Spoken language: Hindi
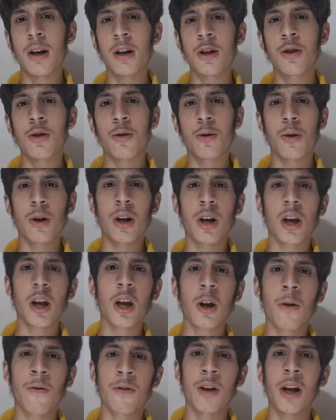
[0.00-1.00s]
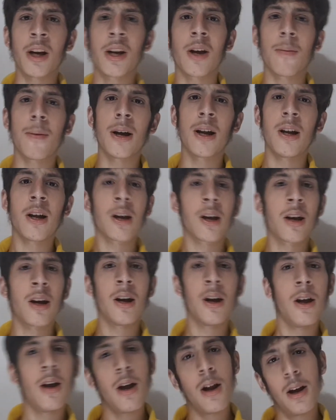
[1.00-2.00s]
हमारा दुश्मन लगेगा इफ्तार के बाद लगेगा
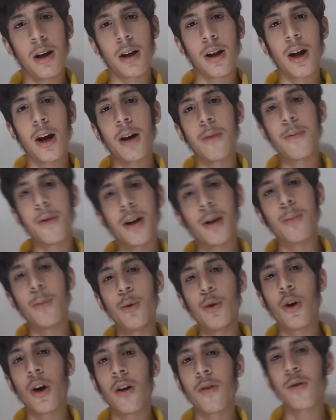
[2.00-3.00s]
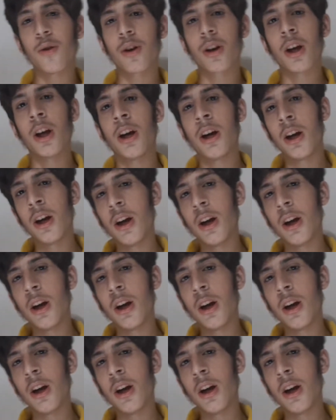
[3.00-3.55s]
यार मेरा मूड ऑफ हो गया